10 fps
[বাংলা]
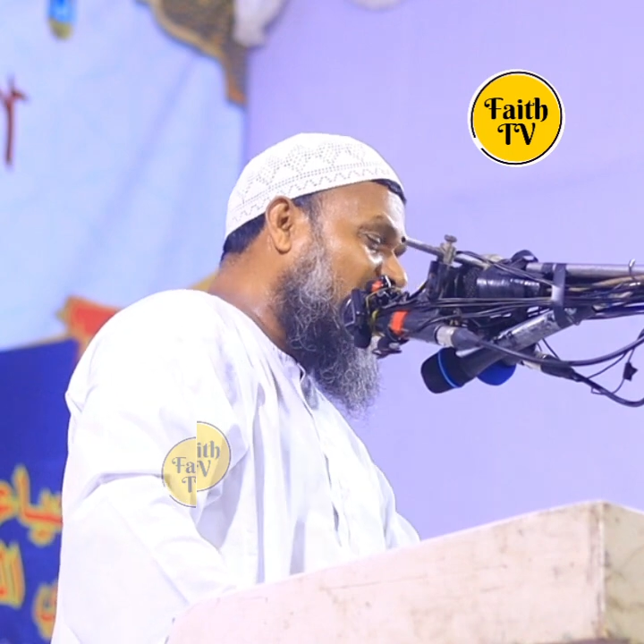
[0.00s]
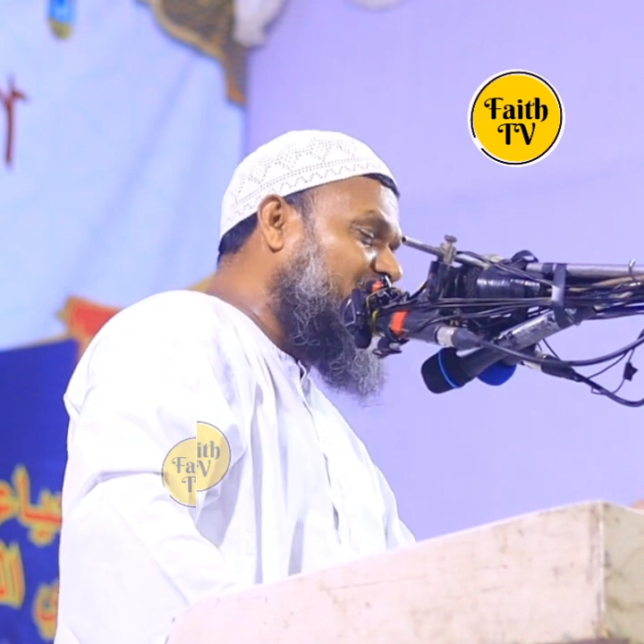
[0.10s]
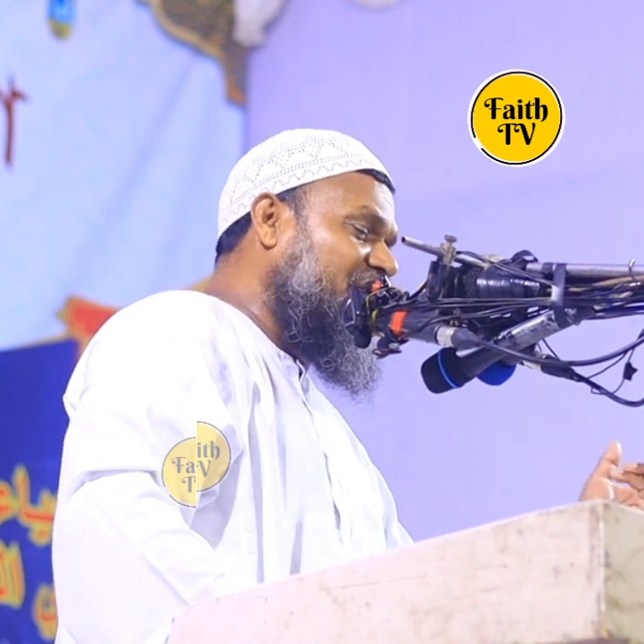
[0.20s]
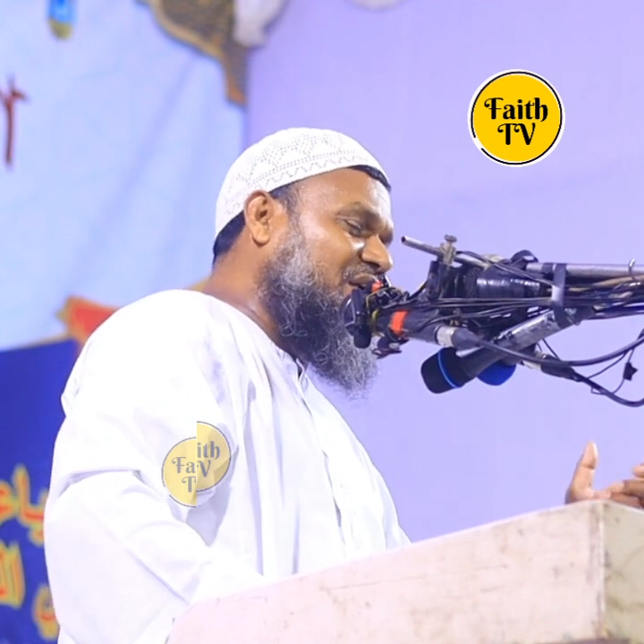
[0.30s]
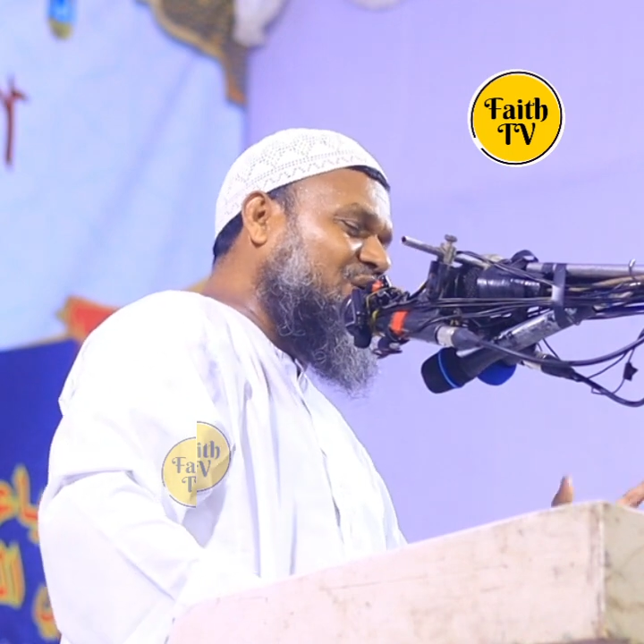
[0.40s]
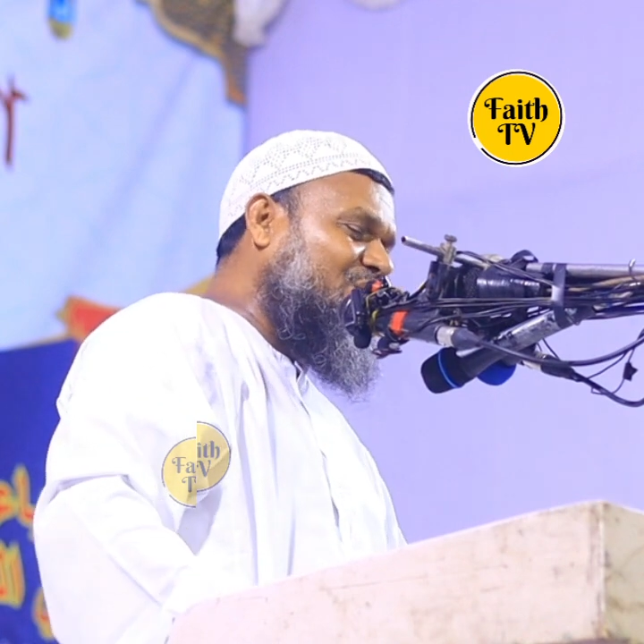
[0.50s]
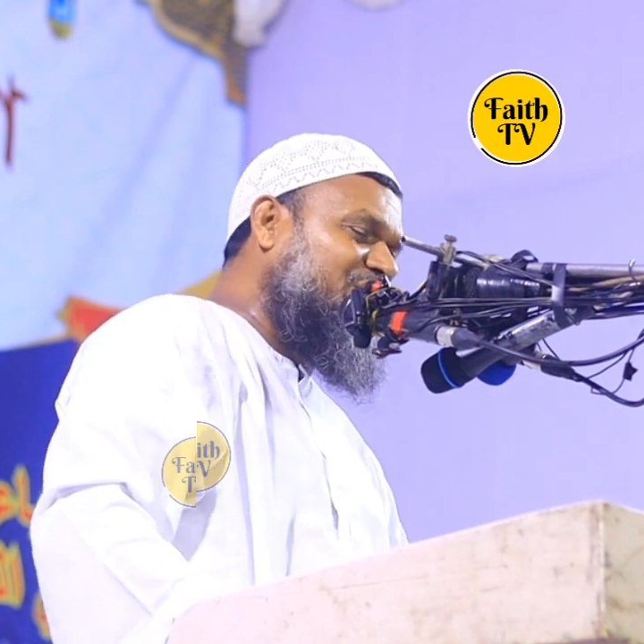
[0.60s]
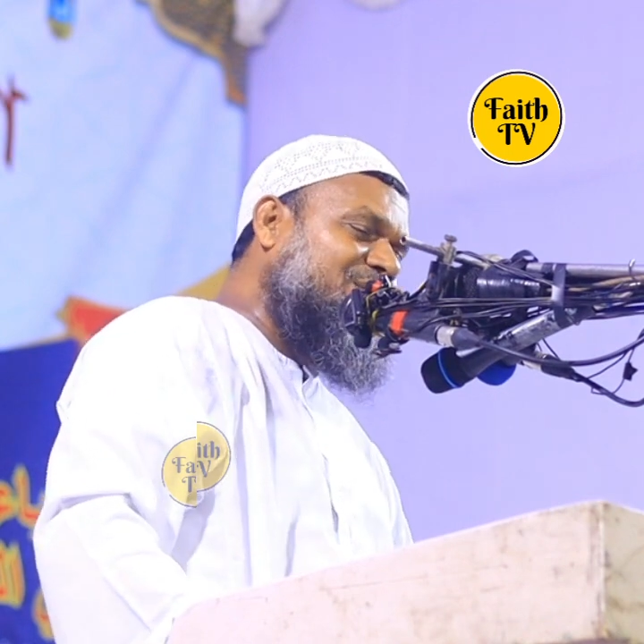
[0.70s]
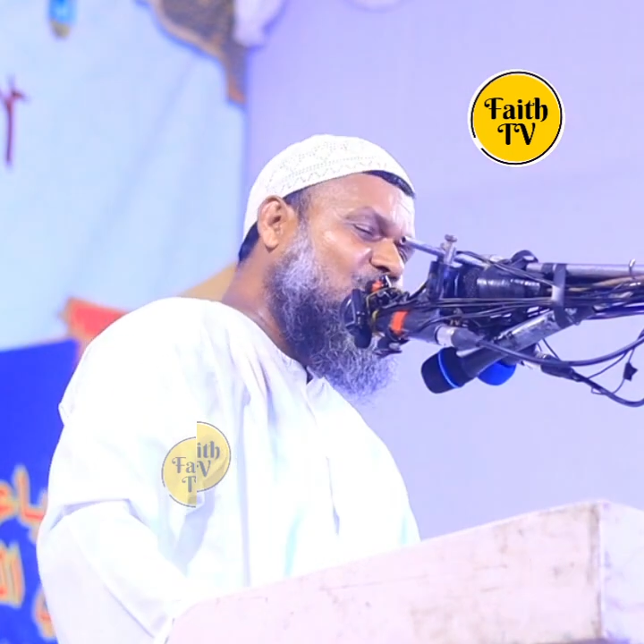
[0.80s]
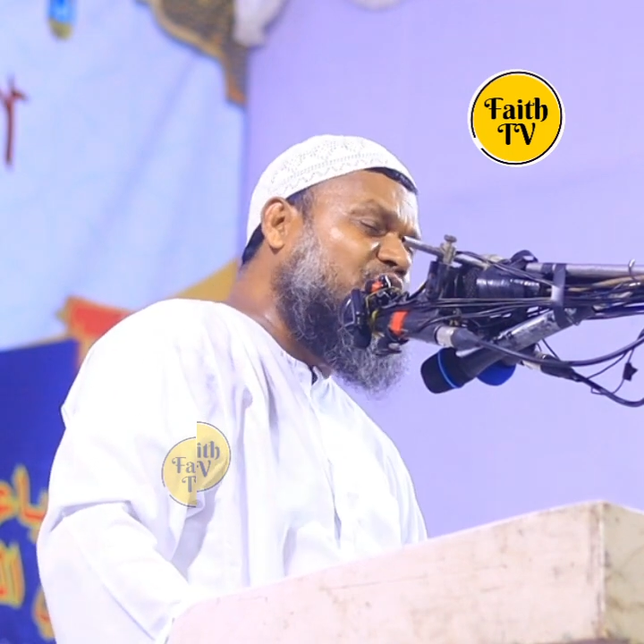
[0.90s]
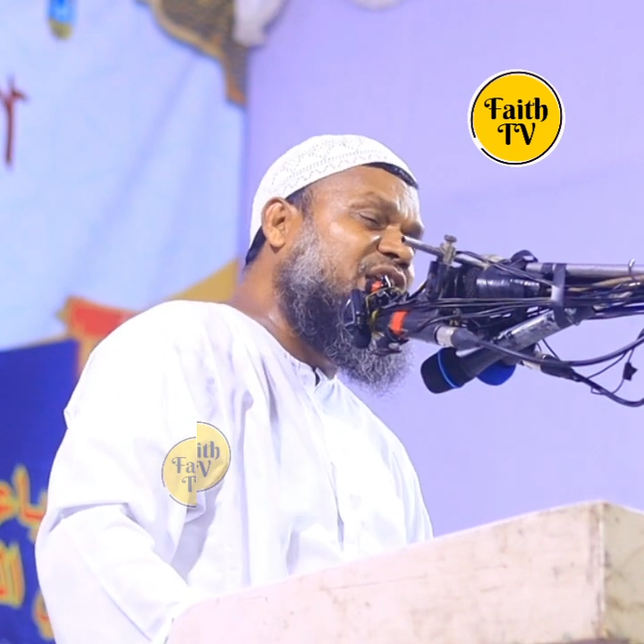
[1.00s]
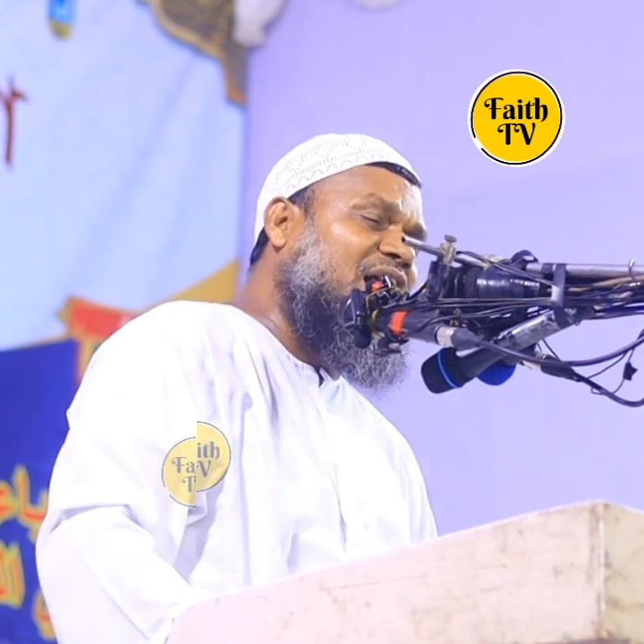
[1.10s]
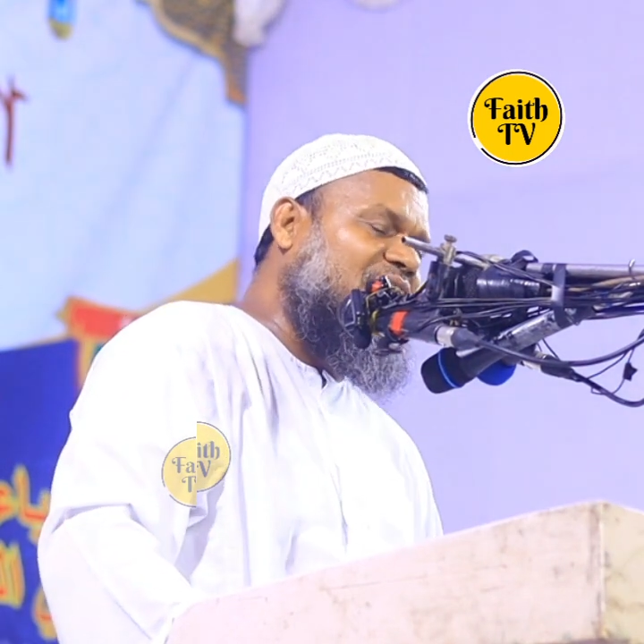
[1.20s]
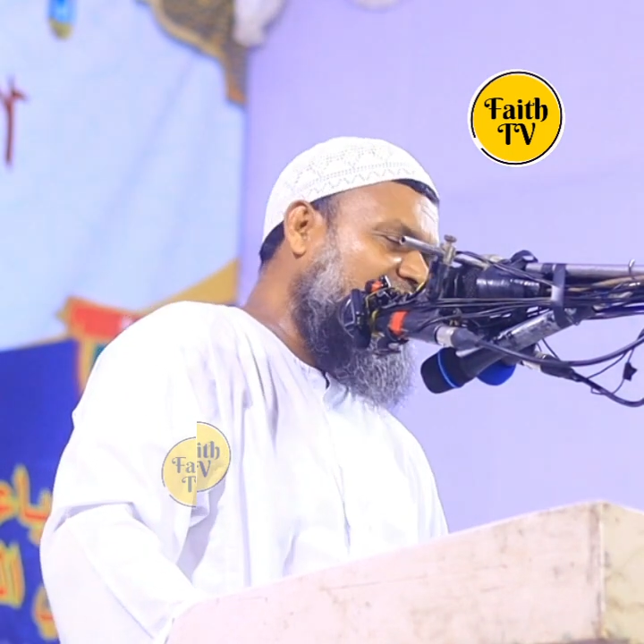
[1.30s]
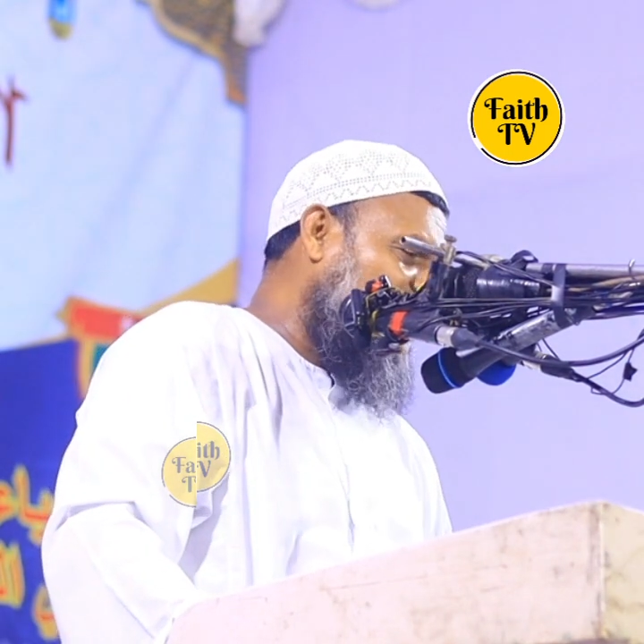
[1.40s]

আবার ইহুদি মহিলা